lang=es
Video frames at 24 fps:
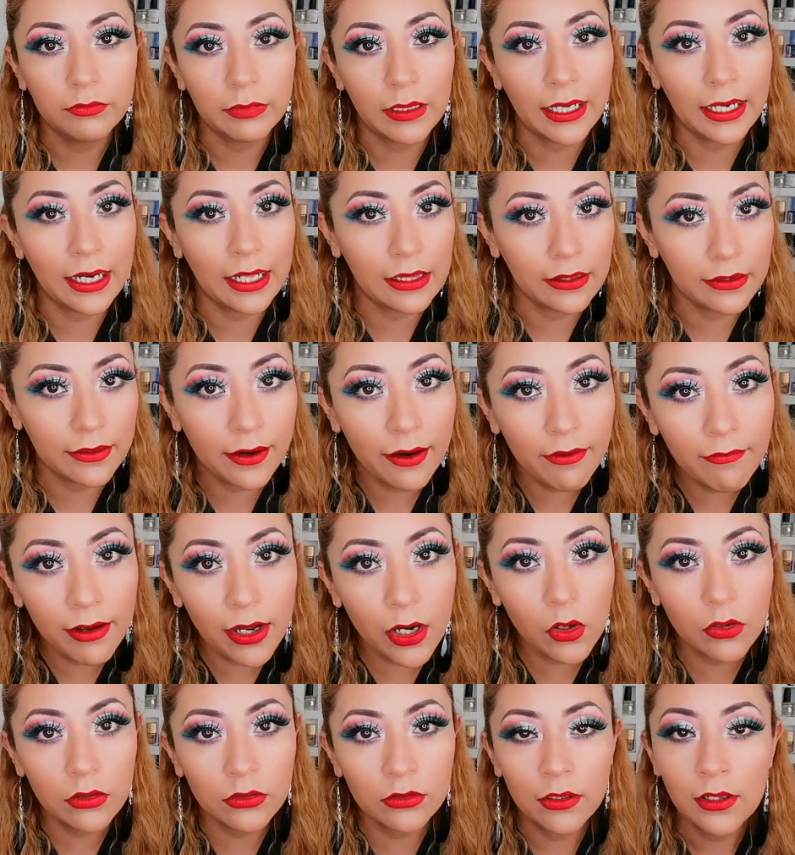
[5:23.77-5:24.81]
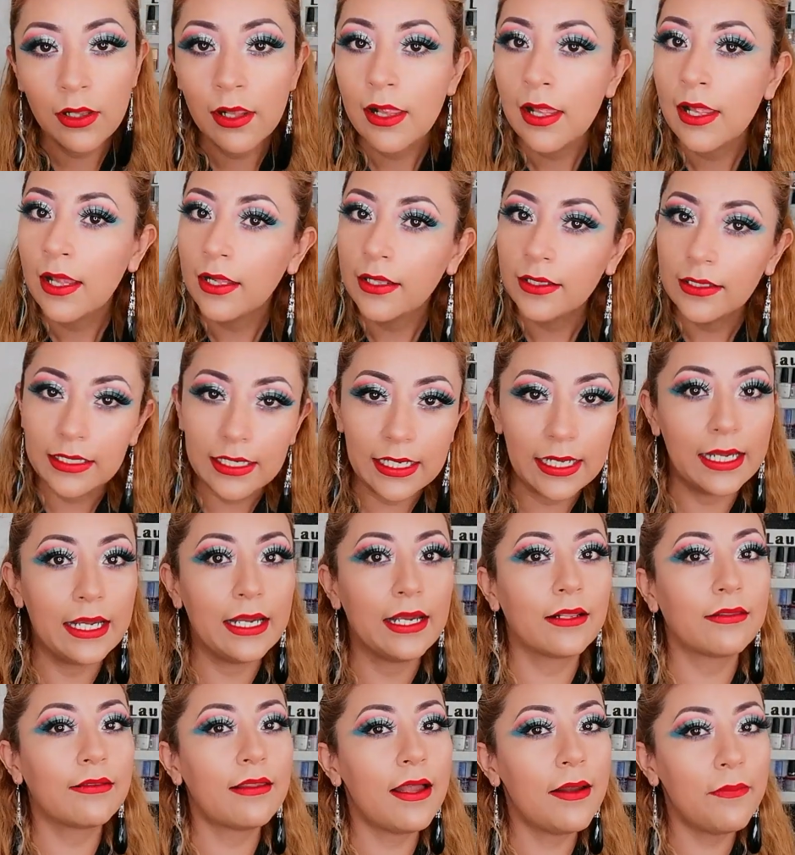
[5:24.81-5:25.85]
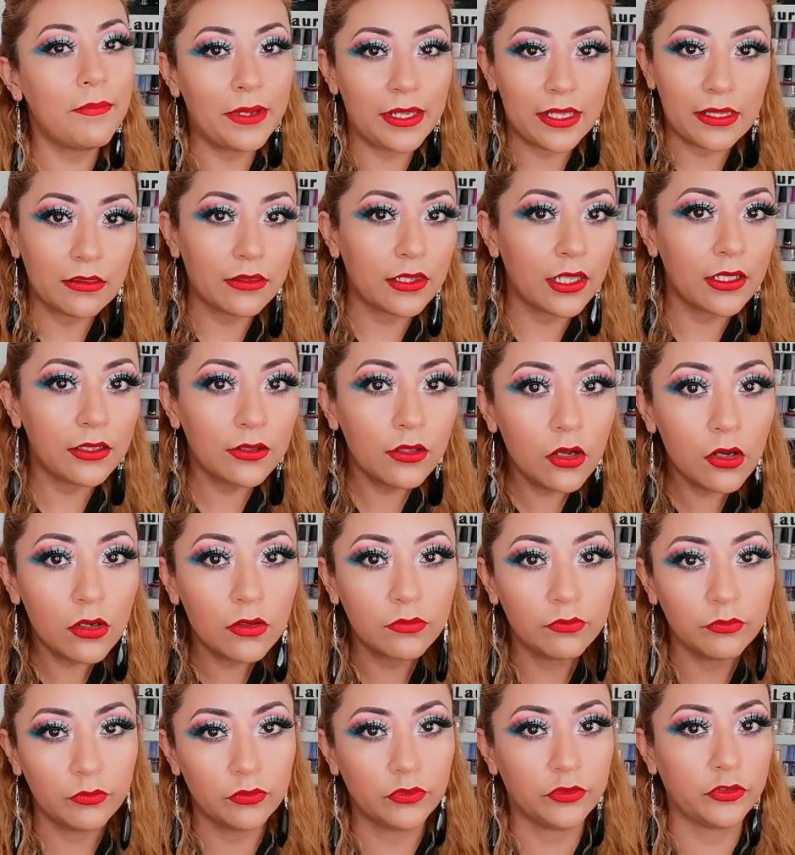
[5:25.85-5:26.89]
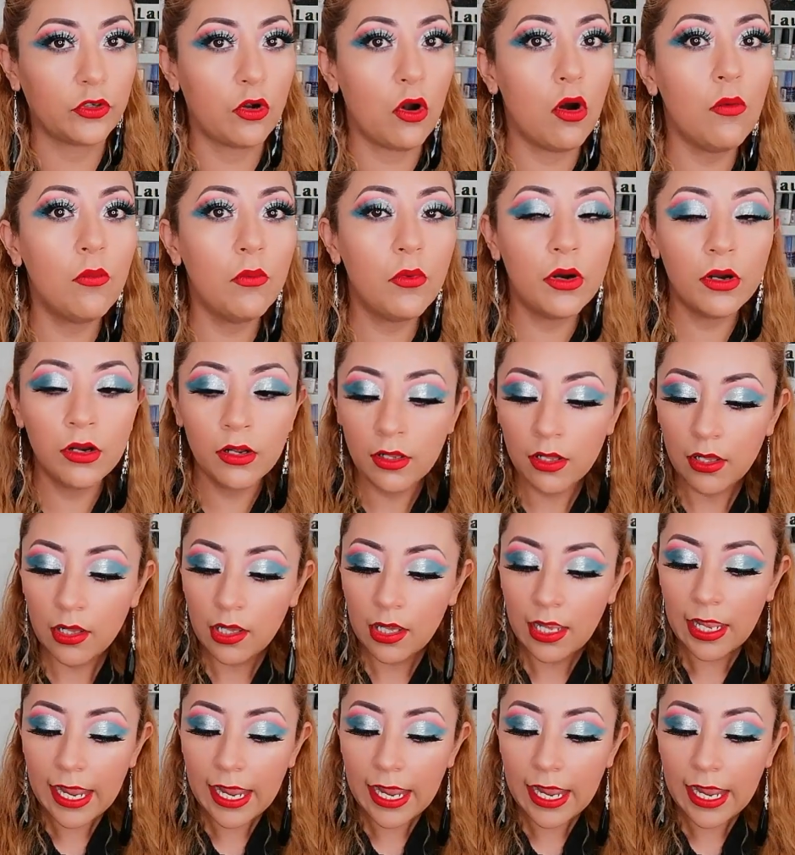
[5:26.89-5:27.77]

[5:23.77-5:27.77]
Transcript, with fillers: para el trabajo. Ciertamente no. ¿Cómo?